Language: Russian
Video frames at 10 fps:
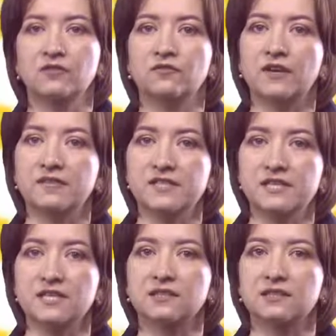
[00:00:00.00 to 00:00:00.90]
Во
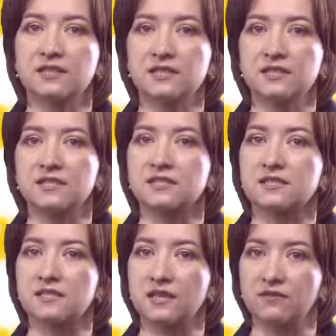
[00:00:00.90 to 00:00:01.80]
всех этих
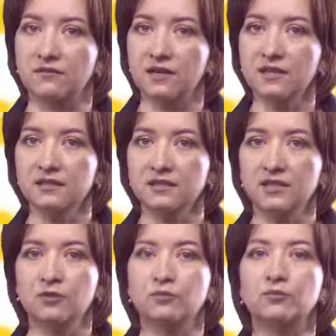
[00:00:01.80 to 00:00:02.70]
словах
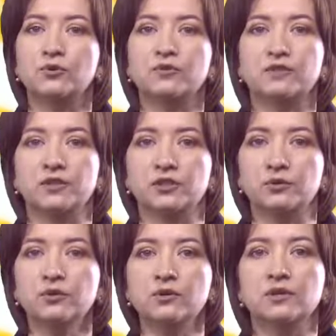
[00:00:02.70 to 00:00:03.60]
буква
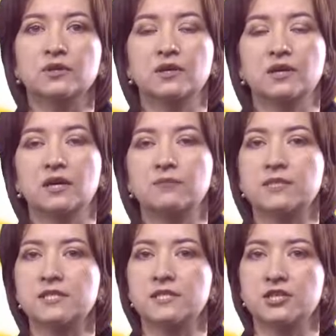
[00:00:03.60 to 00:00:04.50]
Ё
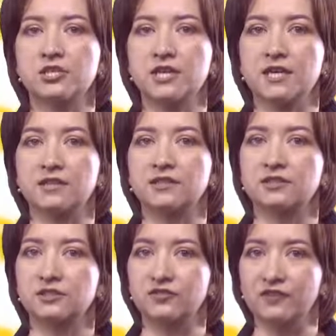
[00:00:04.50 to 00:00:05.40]
обозначает
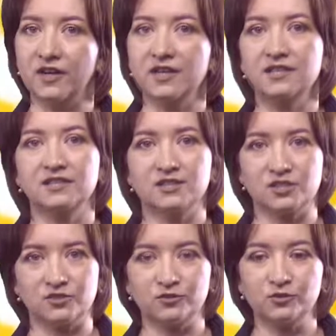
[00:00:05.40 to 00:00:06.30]
два
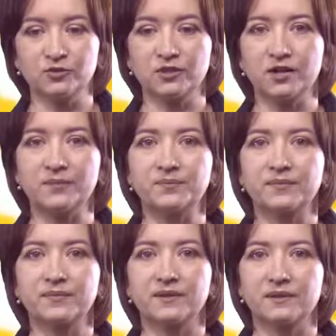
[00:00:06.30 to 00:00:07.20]
звука –
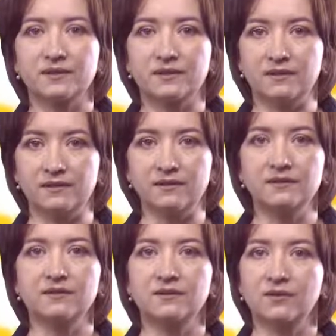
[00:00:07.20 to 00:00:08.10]
И,
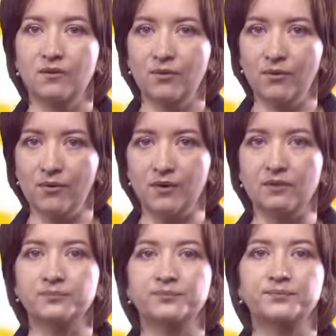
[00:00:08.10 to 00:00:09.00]
О.